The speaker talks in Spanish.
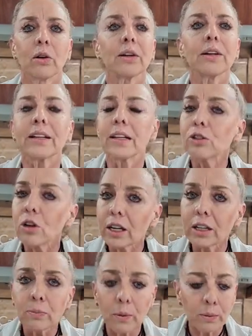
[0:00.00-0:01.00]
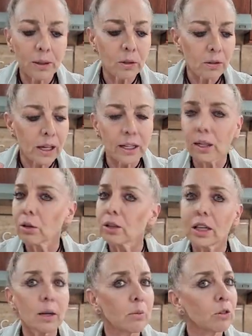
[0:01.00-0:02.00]
Yo les prometo que aquí no
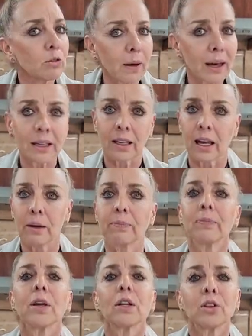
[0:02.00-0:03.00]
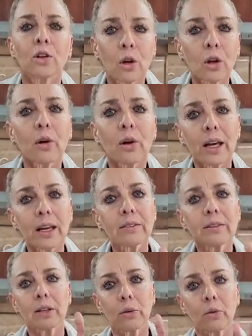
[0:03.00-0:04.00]
tenemos magia. Todo
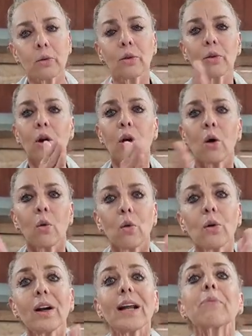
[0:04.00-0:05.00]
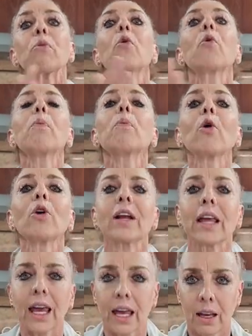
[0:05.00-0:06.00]
es un, un, un
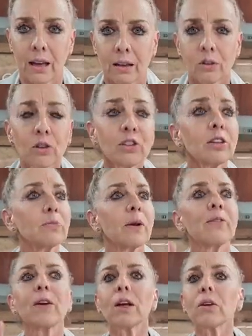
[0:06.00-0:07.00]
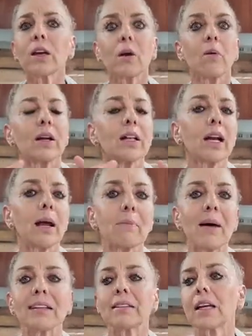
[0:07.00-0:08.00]
porqué. Entonces prefiero que guarden la
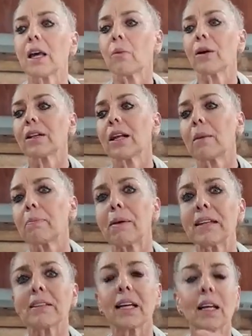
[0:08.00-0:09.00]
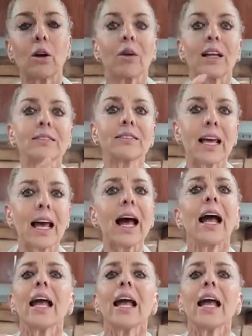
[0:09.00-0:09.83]
masa, que guarden la pasta, que lo que sea,